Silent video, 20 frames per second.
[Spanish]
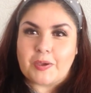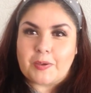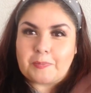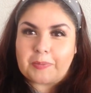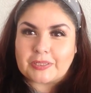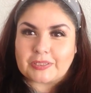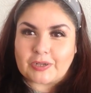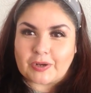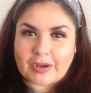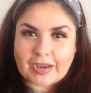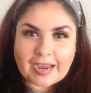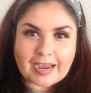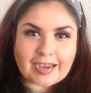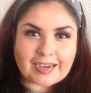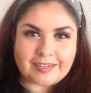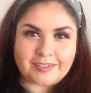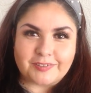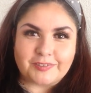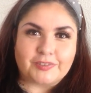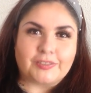Me
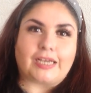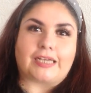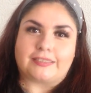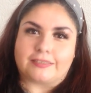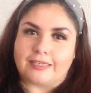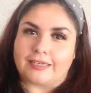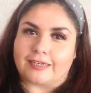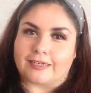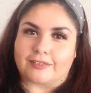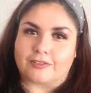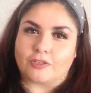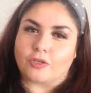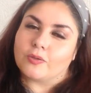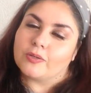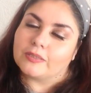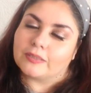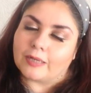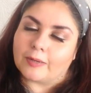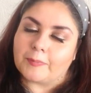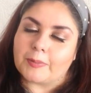toca hacer
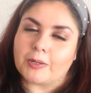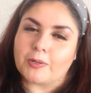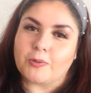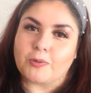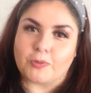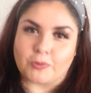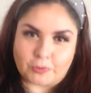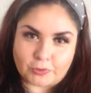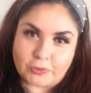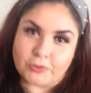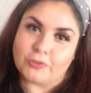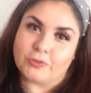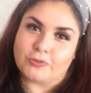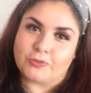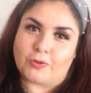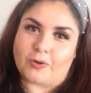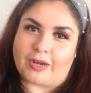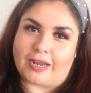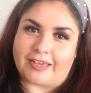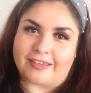todo el trabajo yo
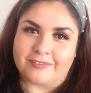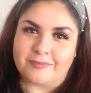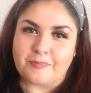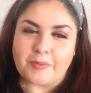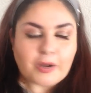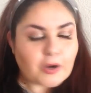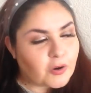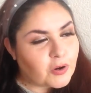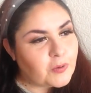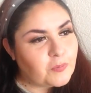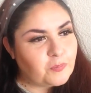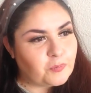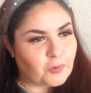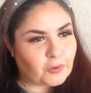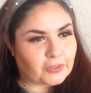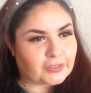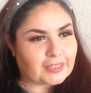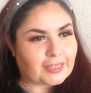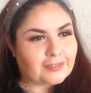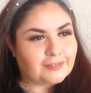sola, pero no
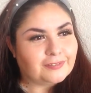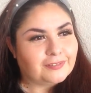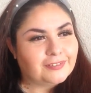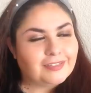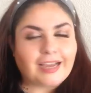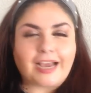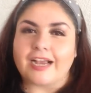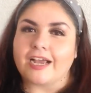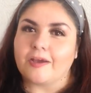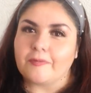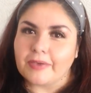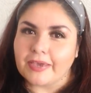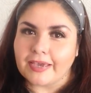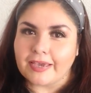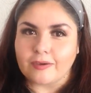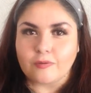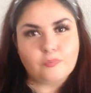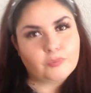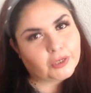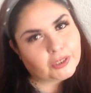importa.
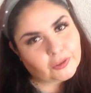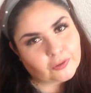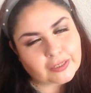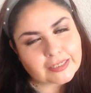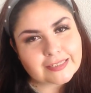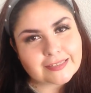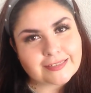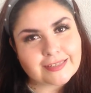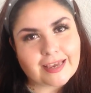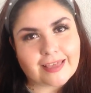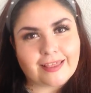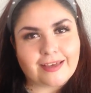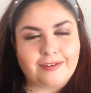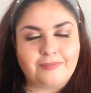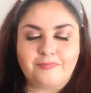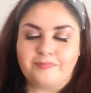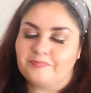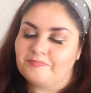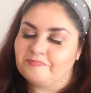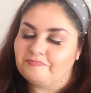Acabé un poquito cansada,
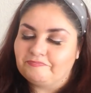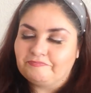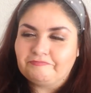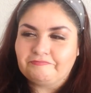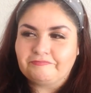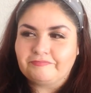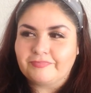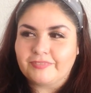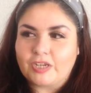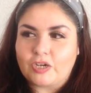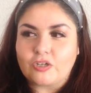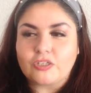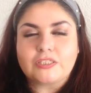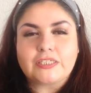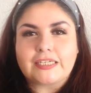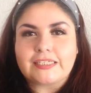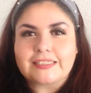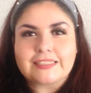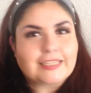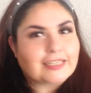
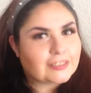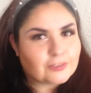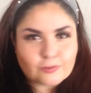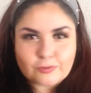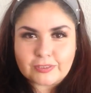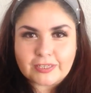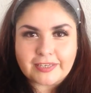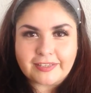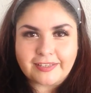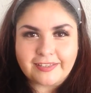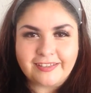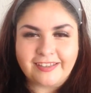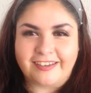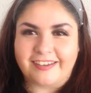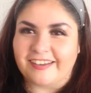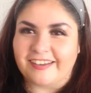cosas que suceden.